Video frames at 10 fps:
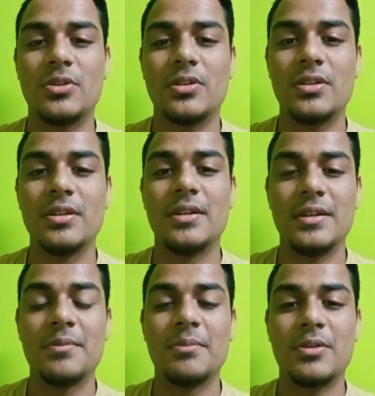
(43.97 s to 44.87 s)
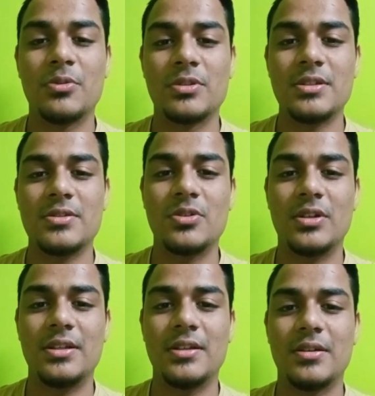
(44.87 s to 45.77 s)
जॉइन मैं कोर्सेज
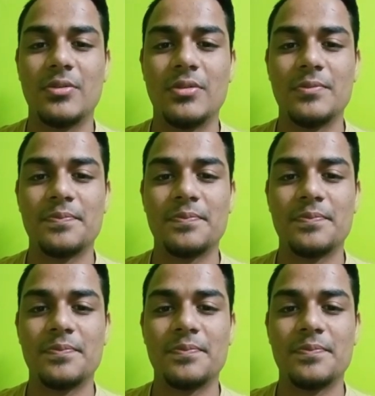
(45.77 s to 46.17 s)
ज्वाइन किया हूँ